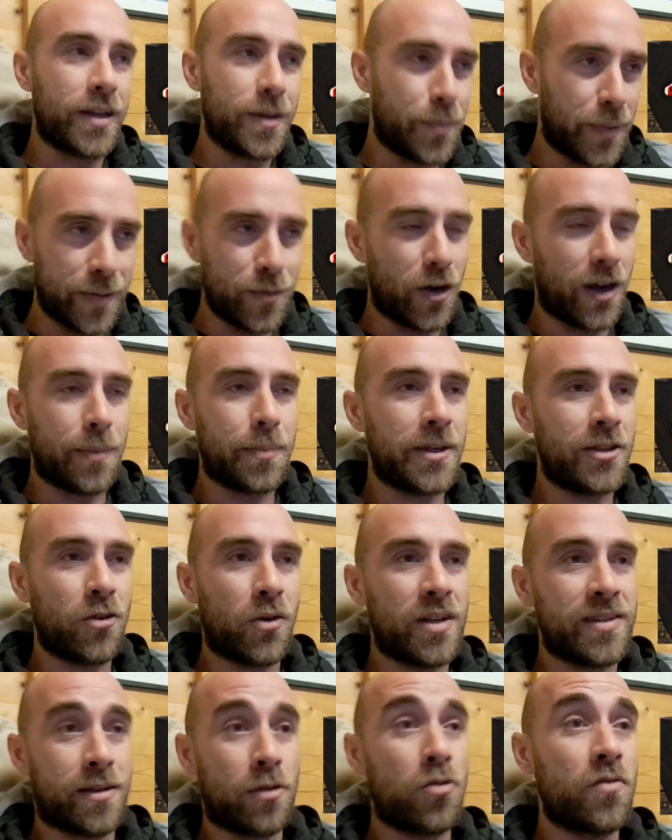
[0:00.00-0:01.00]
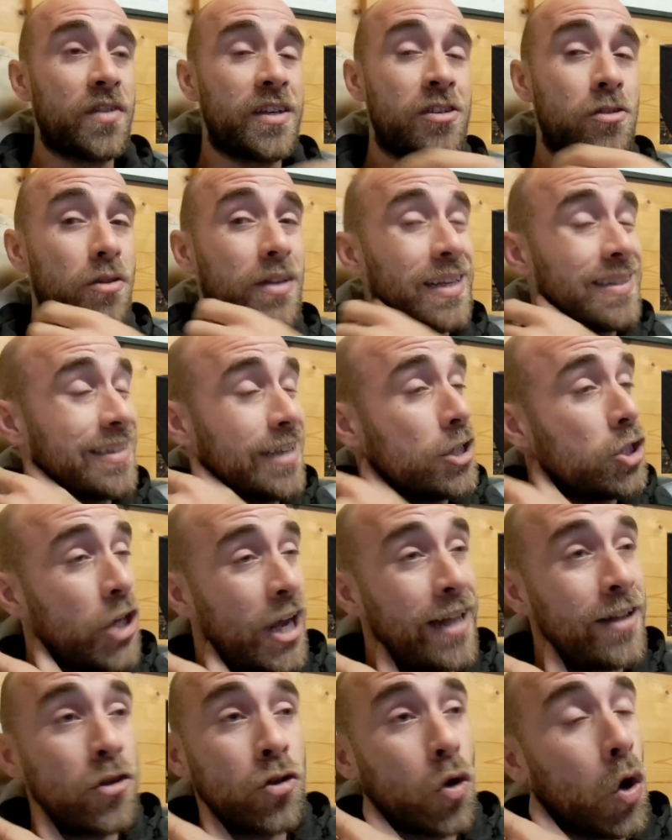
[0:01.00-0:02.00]
Il primo capitolo è stato visto da
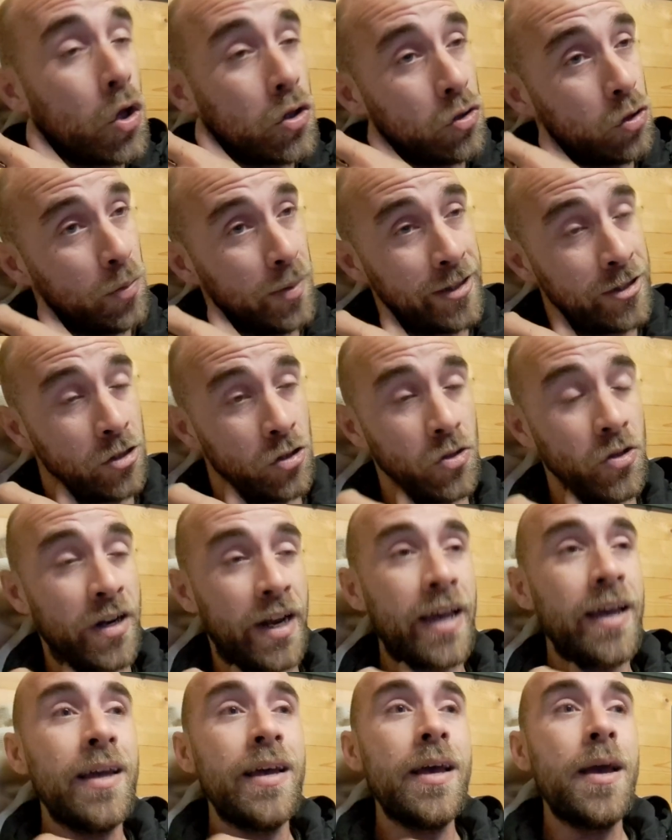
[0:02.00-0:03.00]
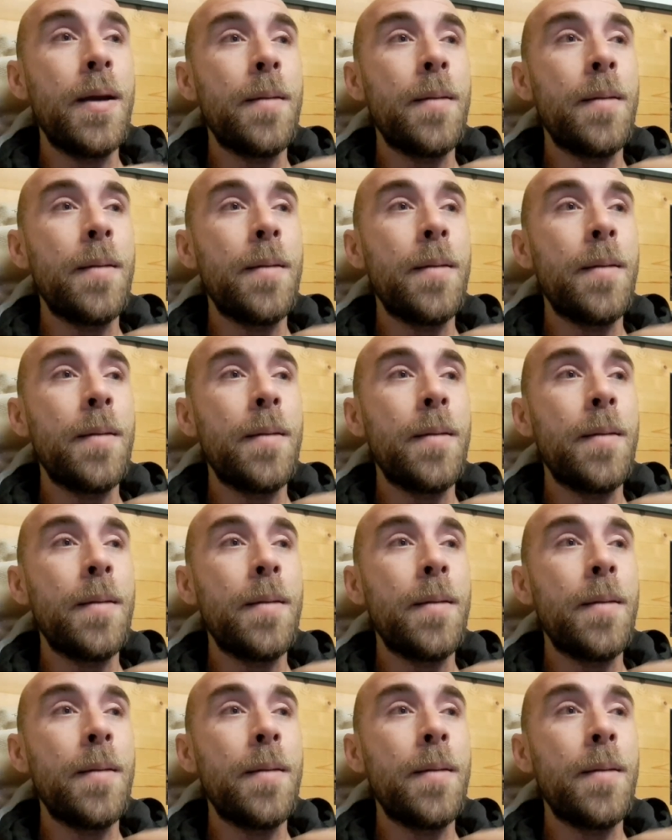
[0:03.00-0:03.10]
608 persone,